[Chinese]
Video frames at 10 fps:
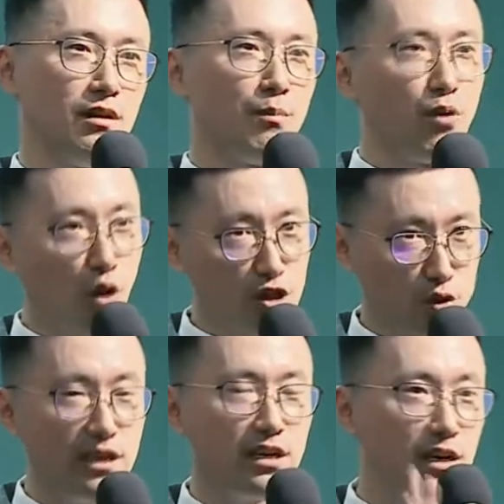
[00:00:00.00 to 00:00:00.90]
不过
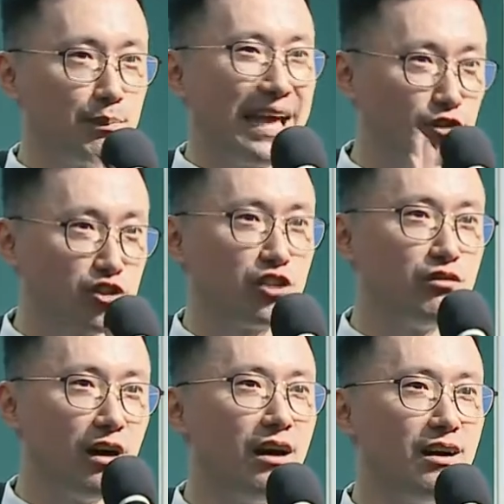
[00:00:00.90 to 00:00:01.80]
退而不要休
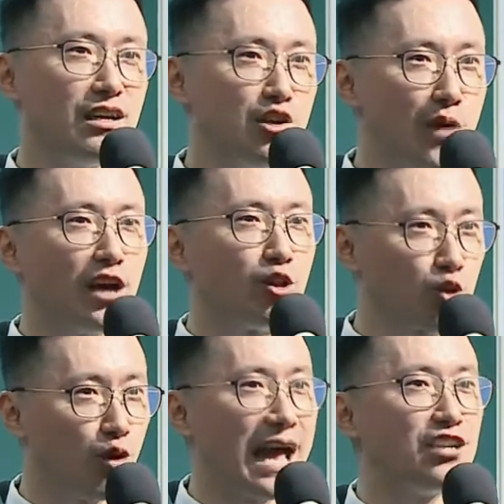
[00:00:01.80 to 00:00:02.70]
哦，因为很
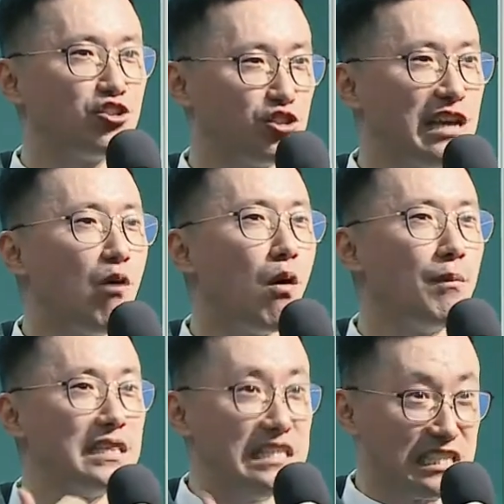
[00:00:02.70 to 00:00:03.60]
多人还需要我们
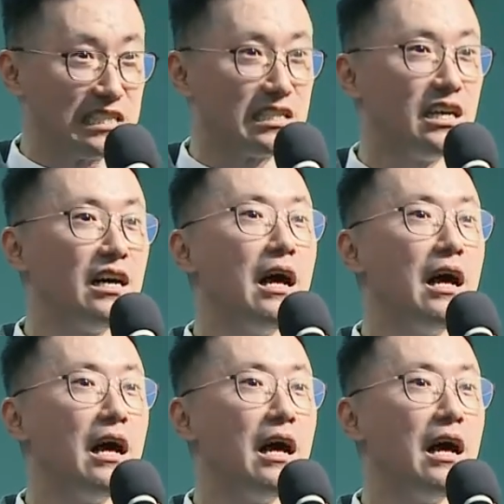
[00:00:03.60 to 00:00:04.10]
一起的。